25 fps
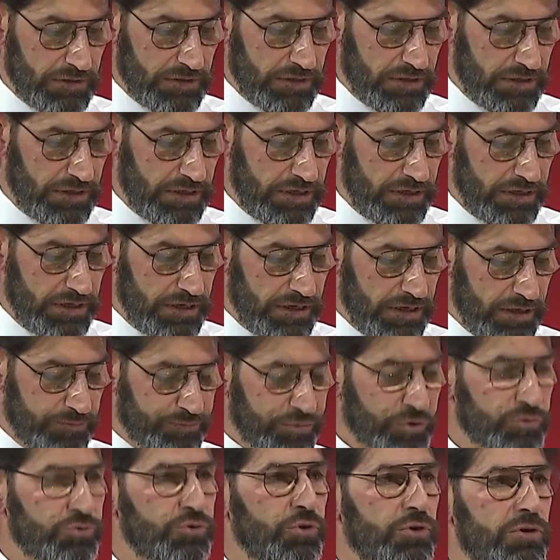eh,
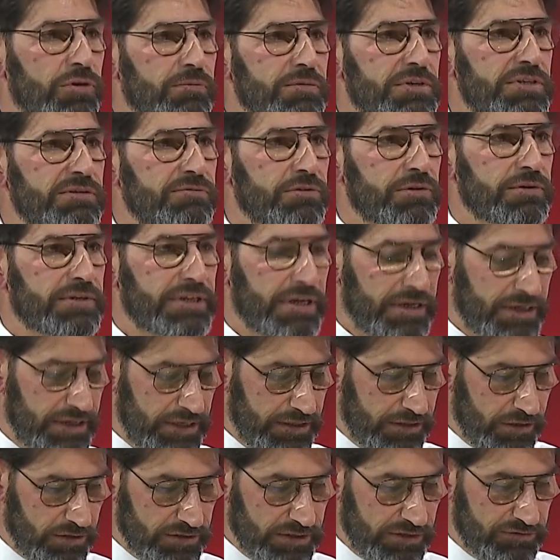appunto come si vota, che
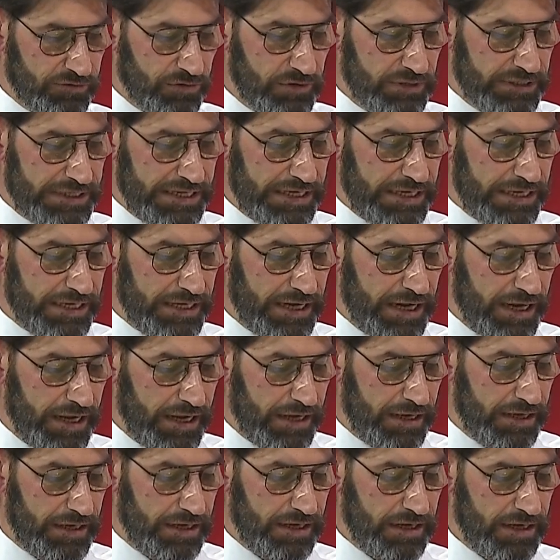cosa vuol
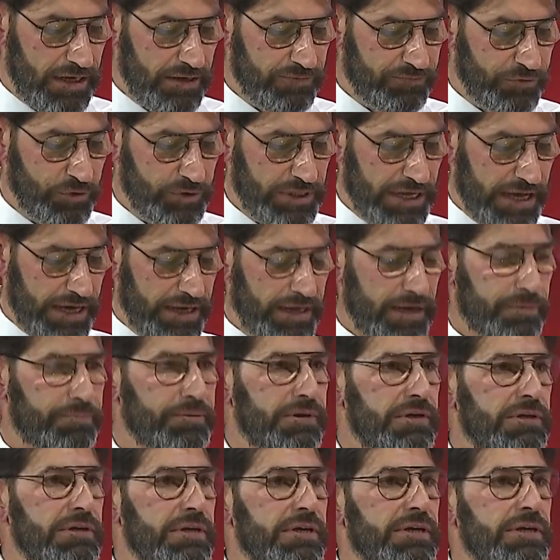dire eh, votare
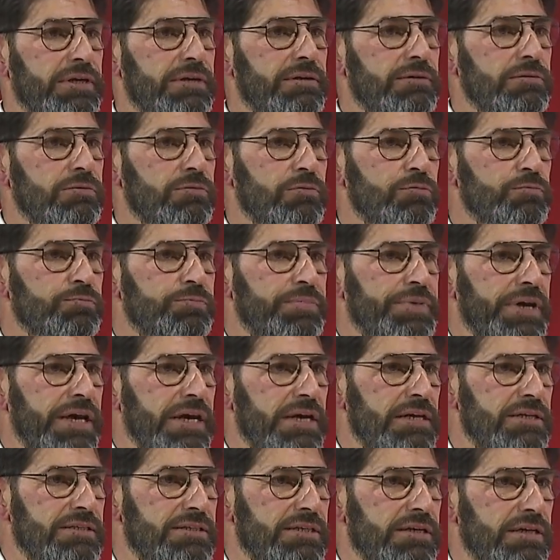per eh, un
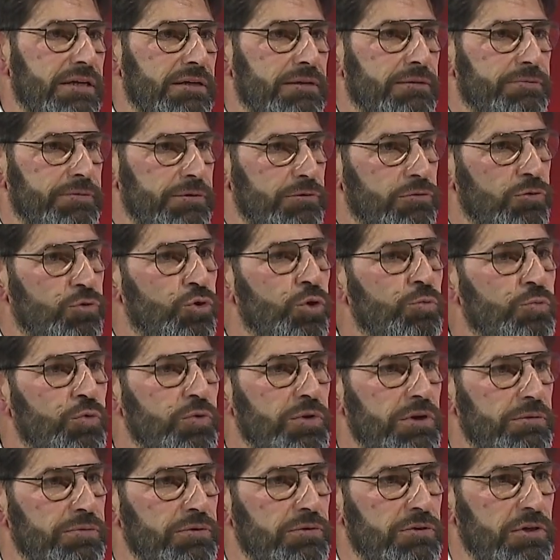paese, per un
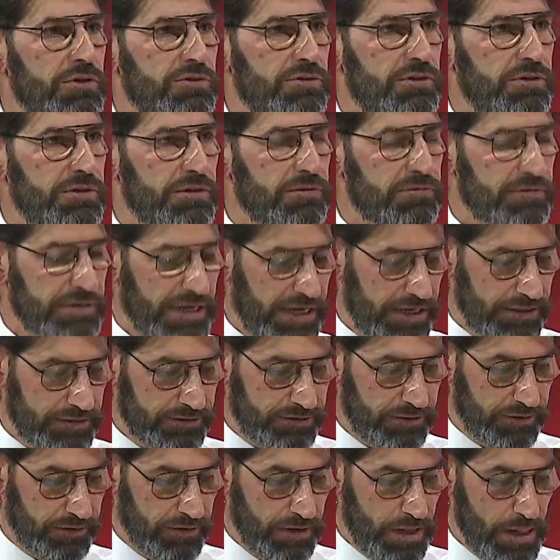comune piuttosto che in un
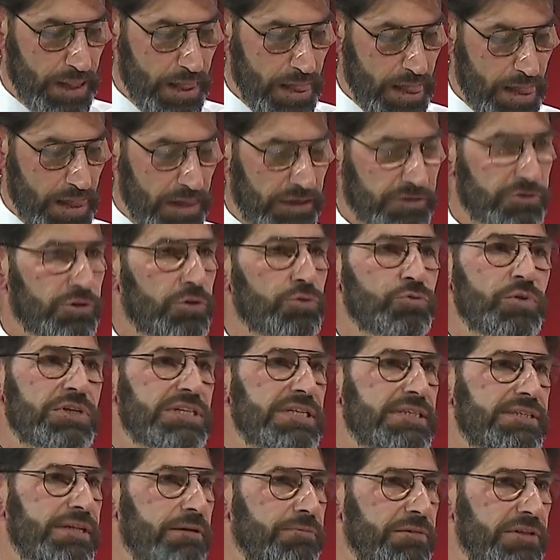altro. Sono due
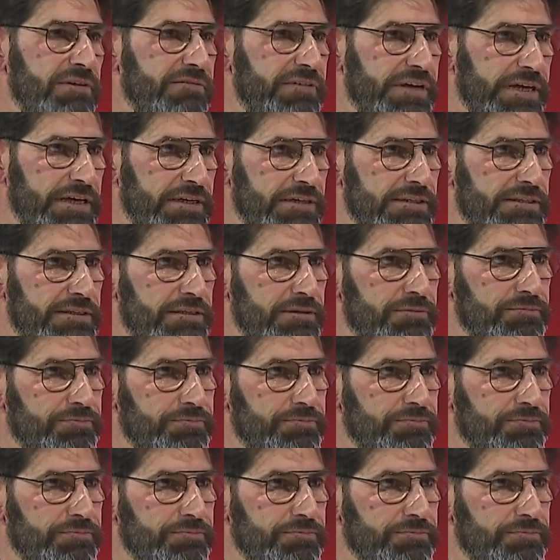sistemi diversi.